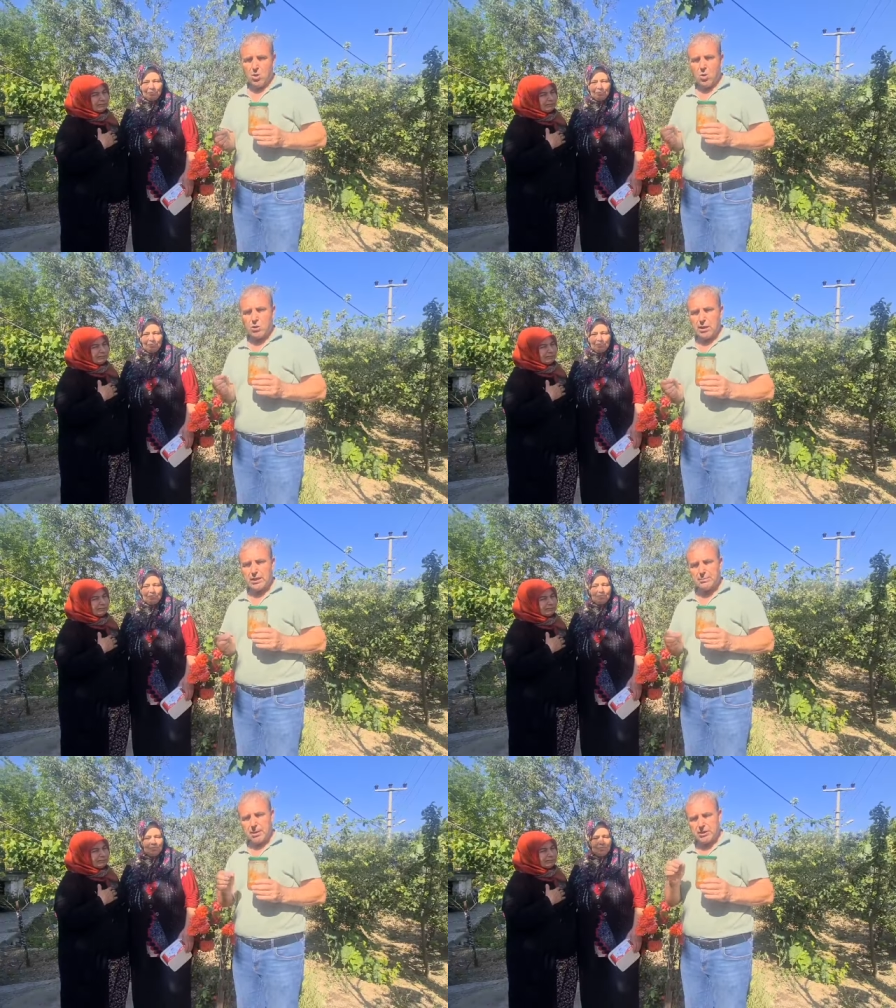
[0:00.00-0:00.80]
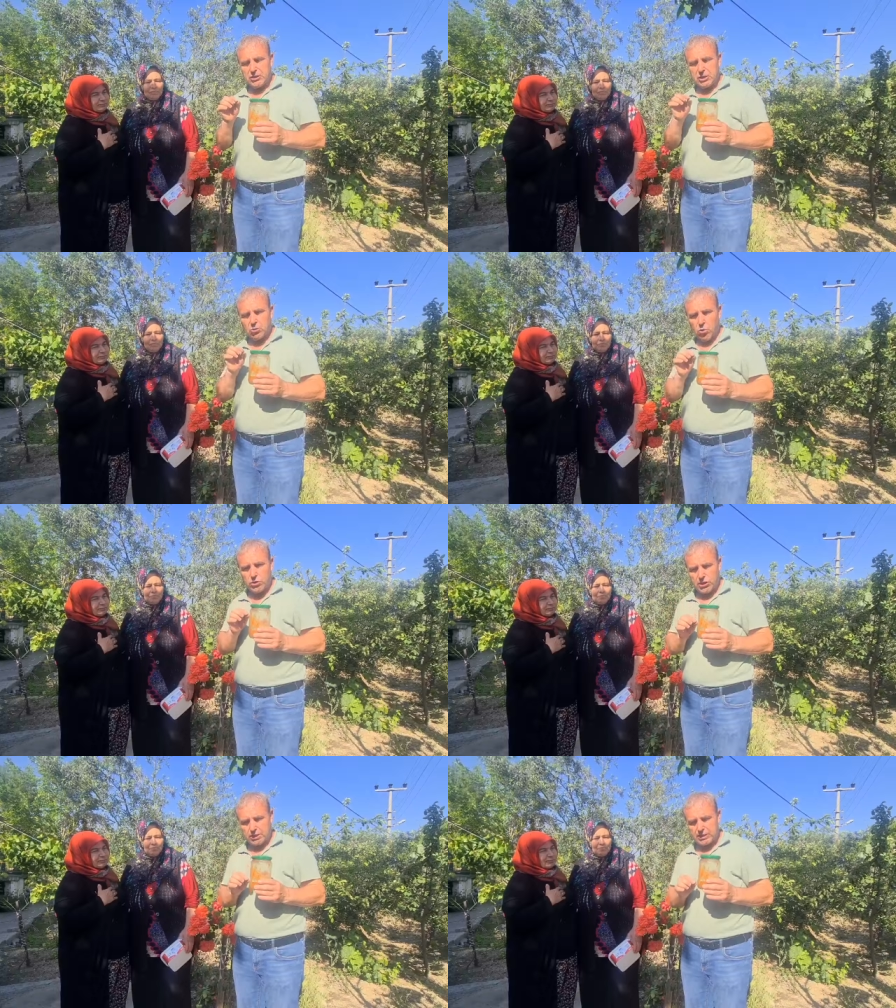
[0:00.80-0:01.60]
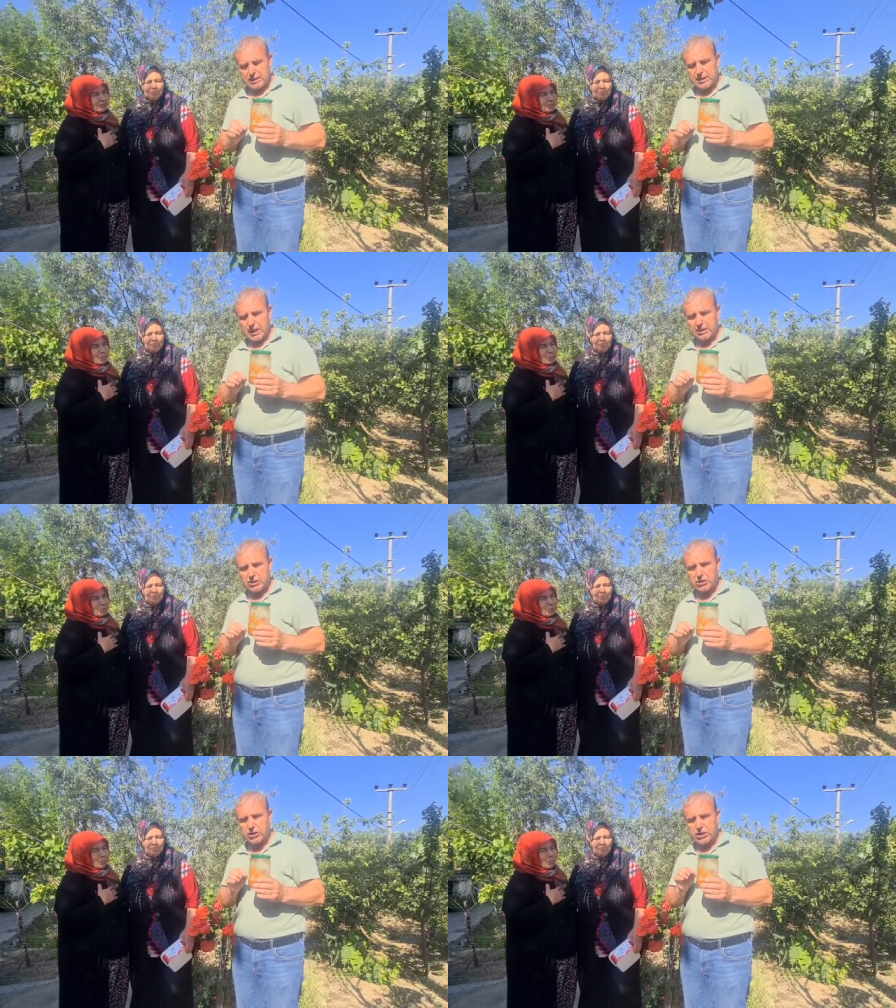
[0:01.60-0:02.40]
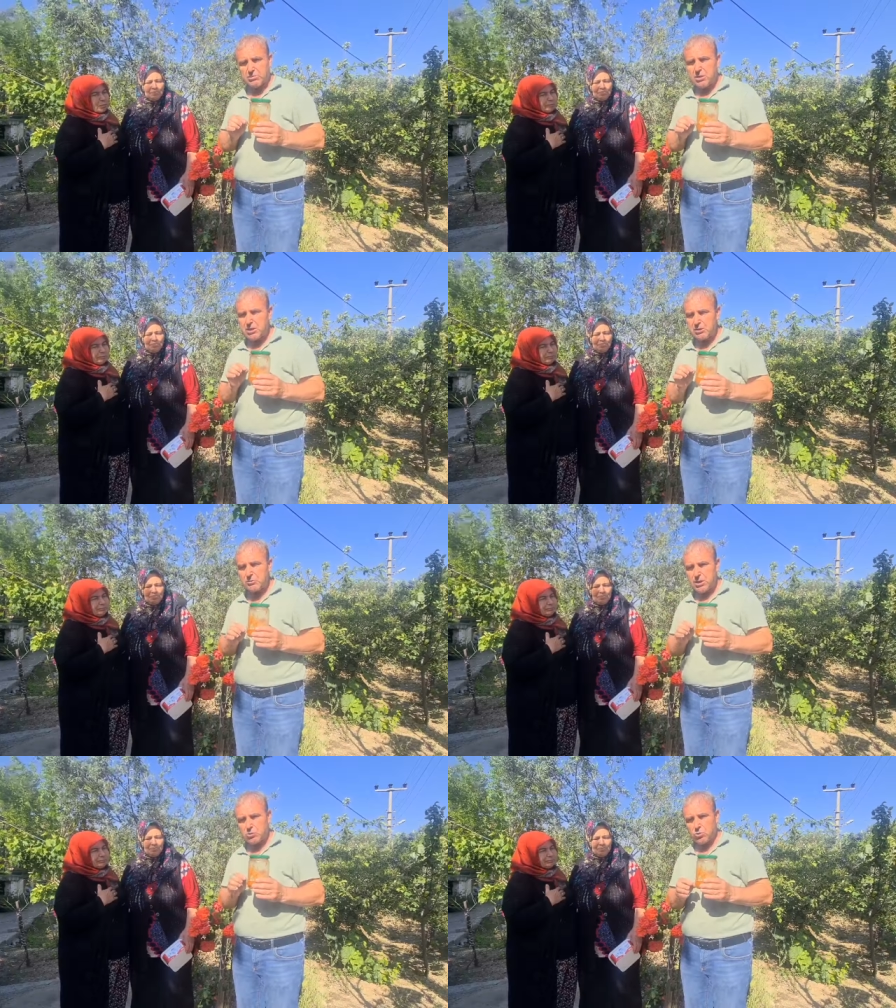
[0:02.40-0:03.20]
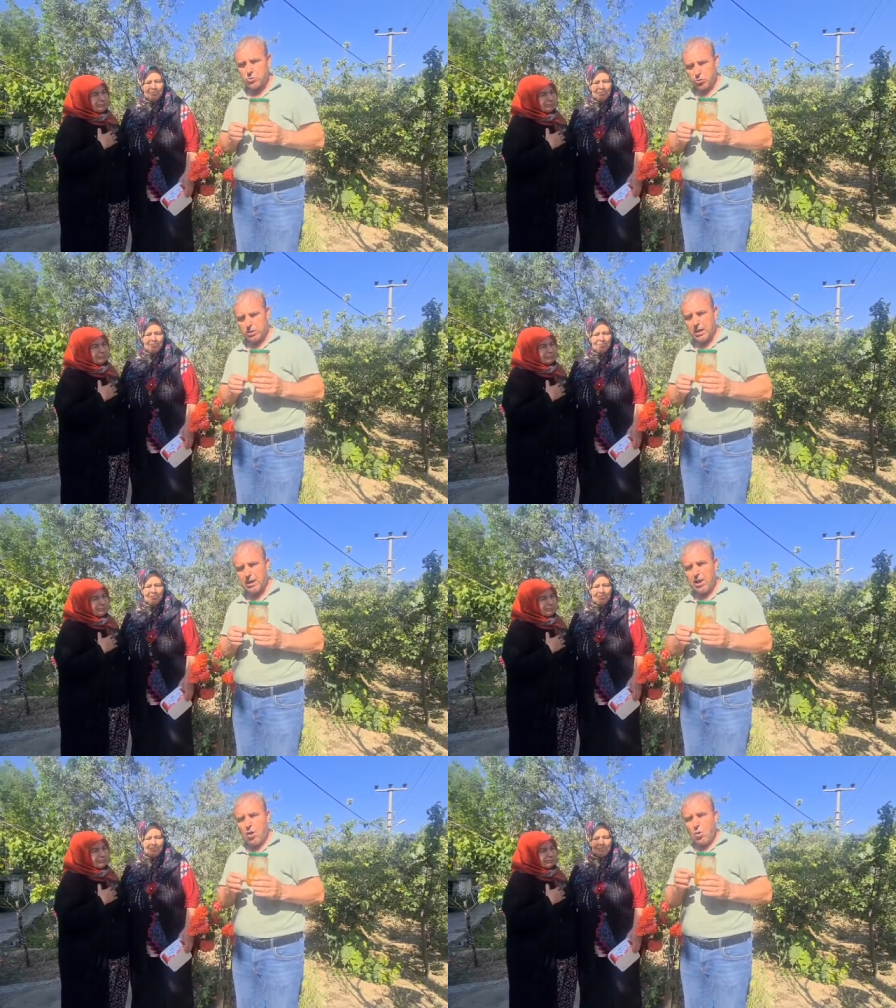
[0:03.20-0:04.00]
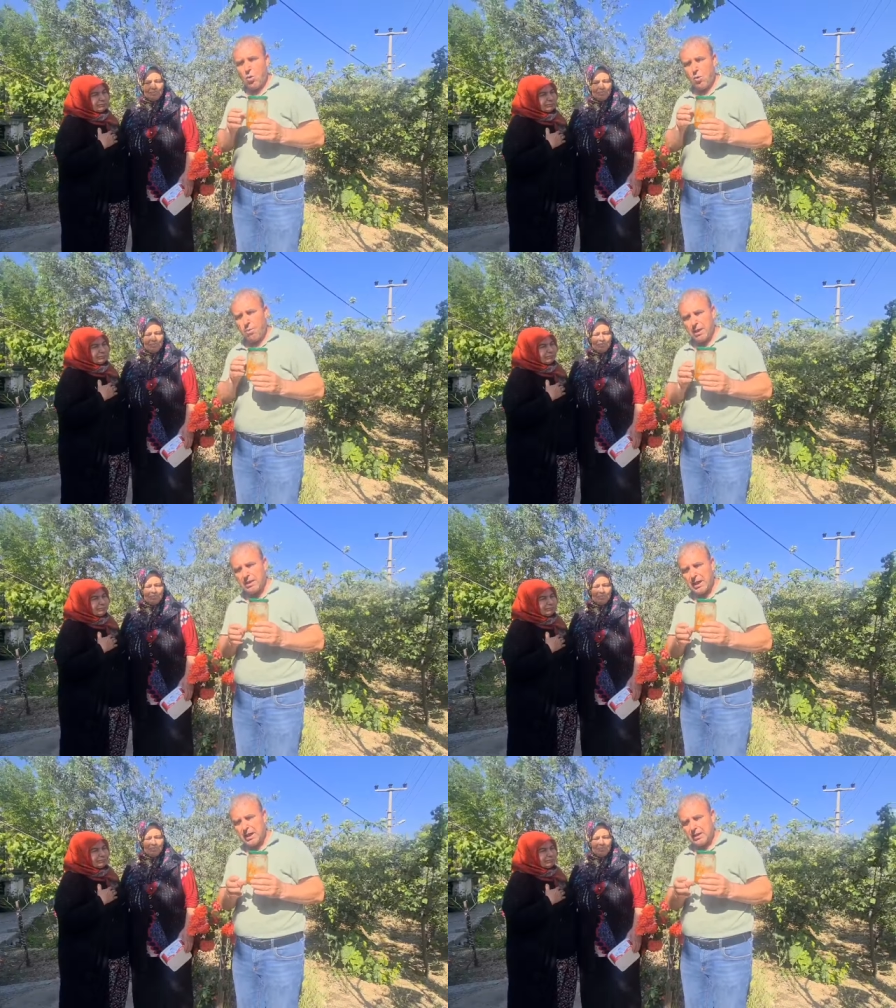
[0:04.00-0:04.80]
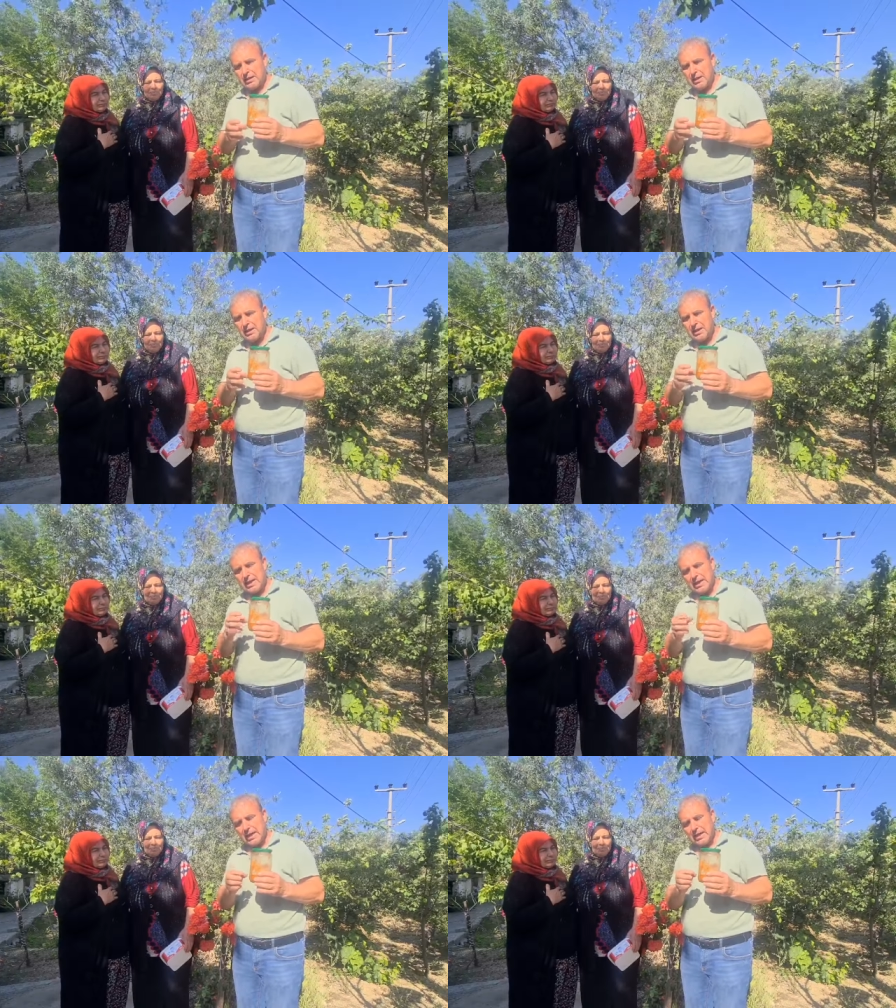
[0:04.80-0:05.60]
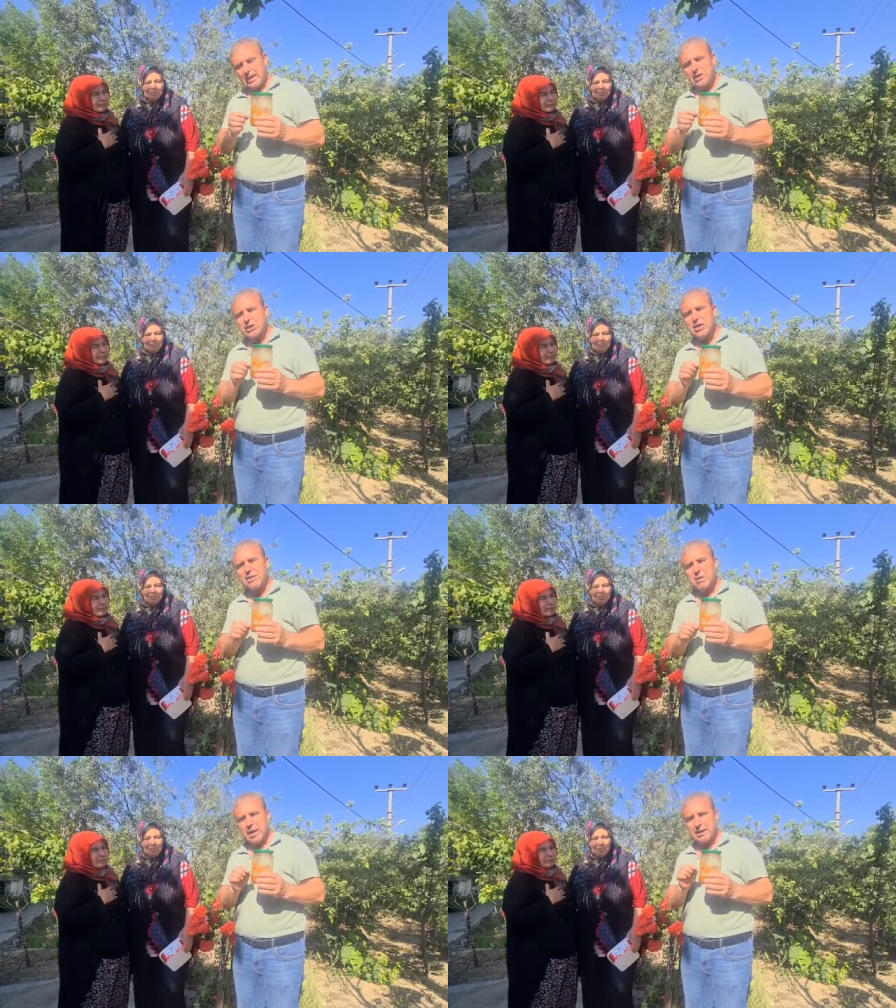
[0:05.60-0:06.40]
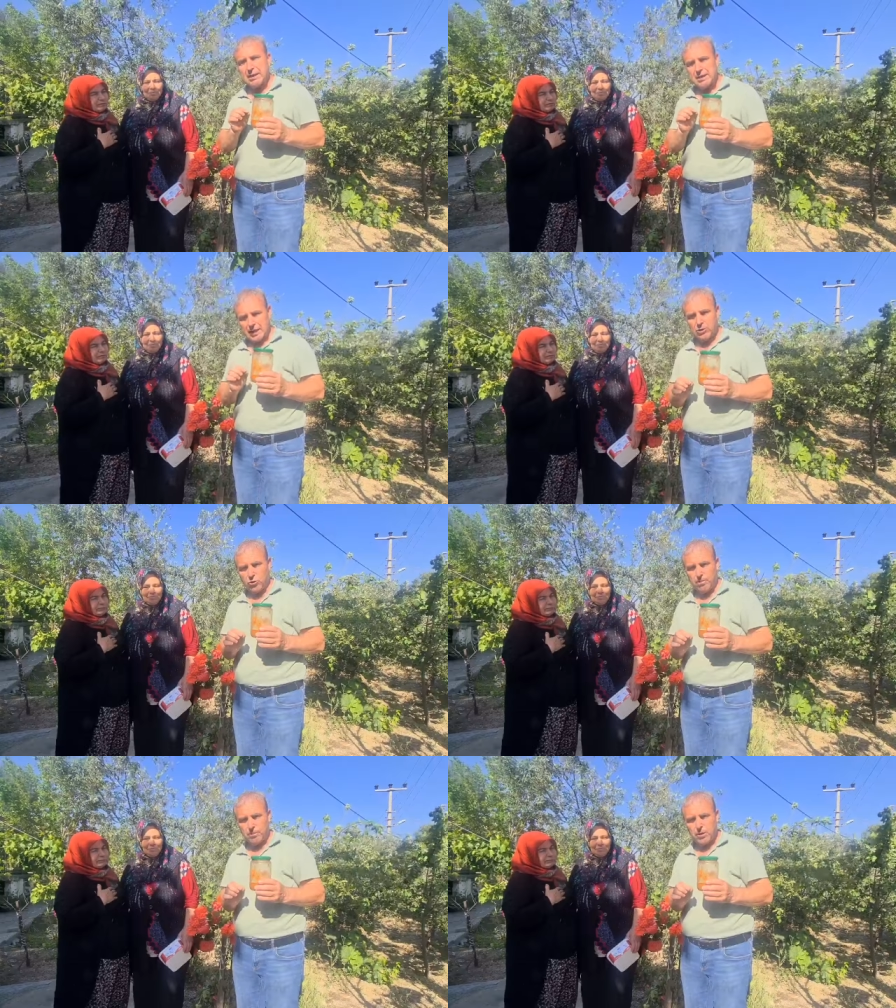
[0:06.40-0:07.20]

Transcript: Organik balı içine koyacaksınız. Yaklaşık 20-25 gün sonra o balla e, gene krem haline geliyor.